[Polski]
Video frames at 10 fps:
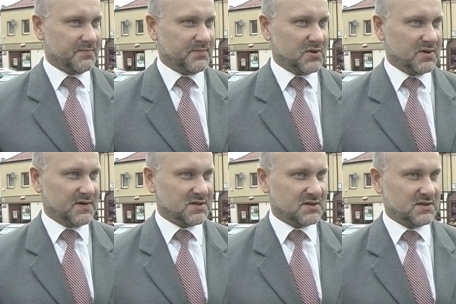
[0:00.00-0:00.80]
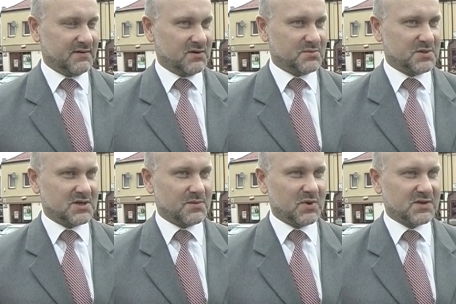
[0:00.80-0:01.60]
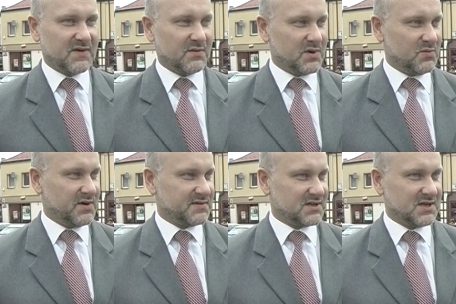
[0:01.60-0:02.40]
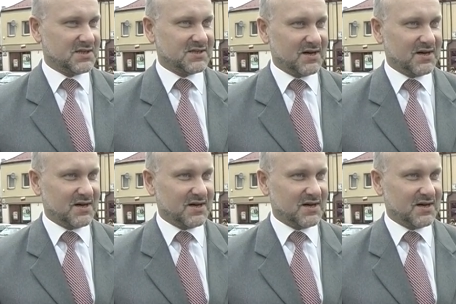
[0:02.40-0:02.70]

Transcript: ponieważ działalność przedsiębiorstwa obejmuje w zasadzie